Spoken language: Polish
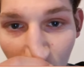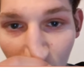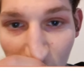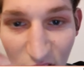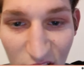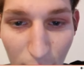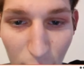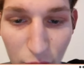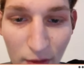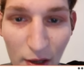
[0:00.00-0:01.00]
nie
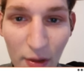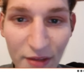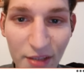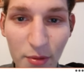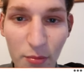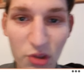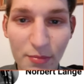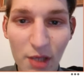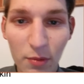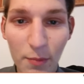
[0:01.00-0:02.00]
zagłosowała, tak by może
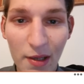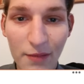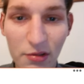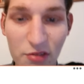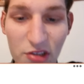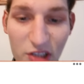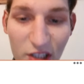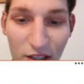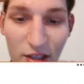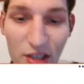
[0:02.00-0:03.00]
miała poprawnie
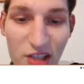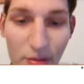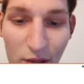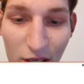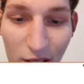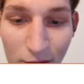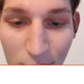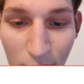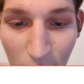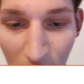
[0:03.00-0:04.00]
wszystkie, ta Izabela.
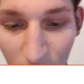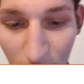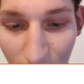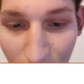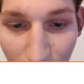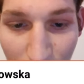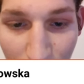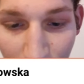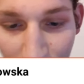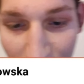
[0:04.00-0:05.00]
No,
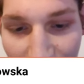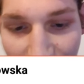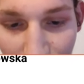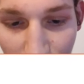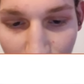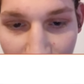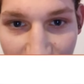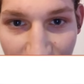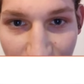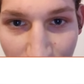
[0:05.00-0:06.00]
także tu
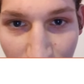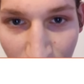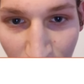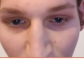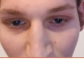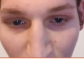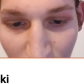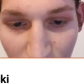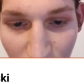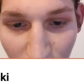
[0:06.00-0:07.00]
widzę...
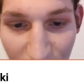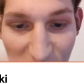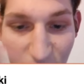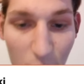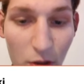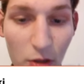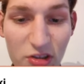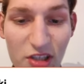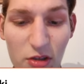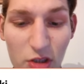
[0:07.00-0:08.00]
No, te, co,
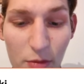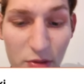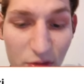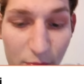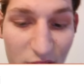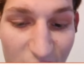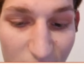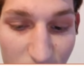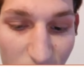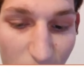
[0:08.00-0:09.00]
te osoby, co mnie
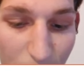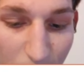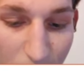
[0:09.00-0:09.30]
znają ze szkoły, to